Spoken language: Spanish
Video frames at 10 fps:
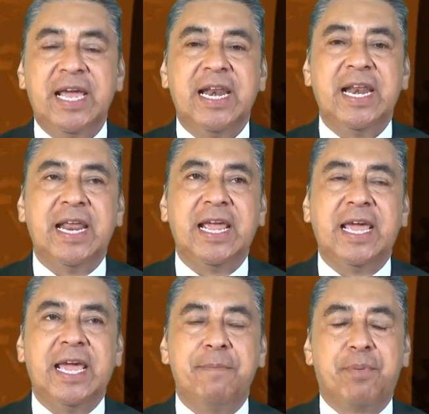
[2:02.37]
eh,
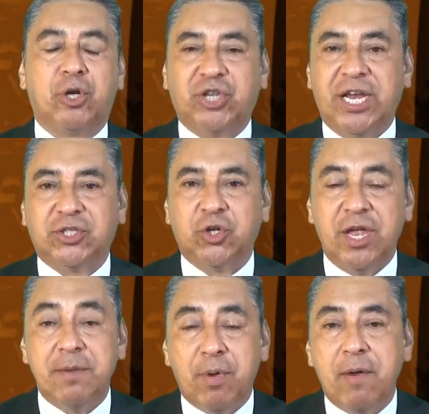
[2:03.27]
el proceso
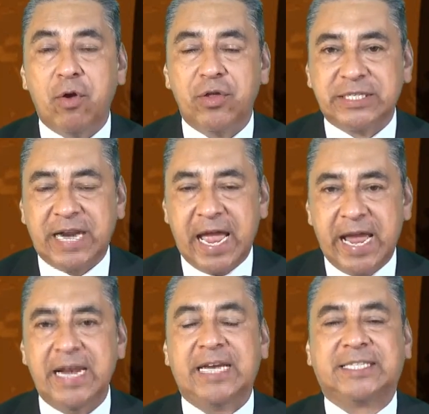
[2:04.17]
del pueblo de
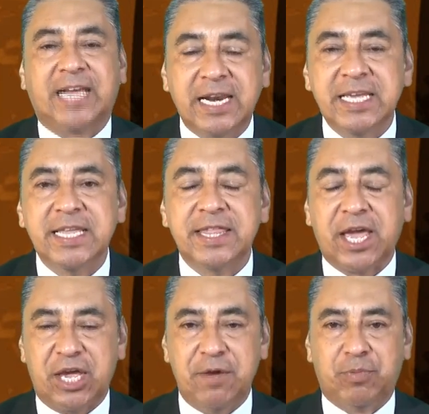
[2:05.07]
Israel, la salida de
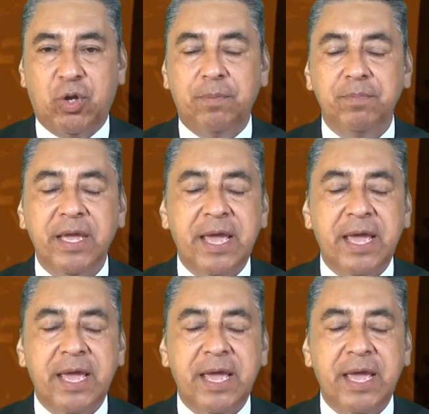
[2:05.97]
Egipto,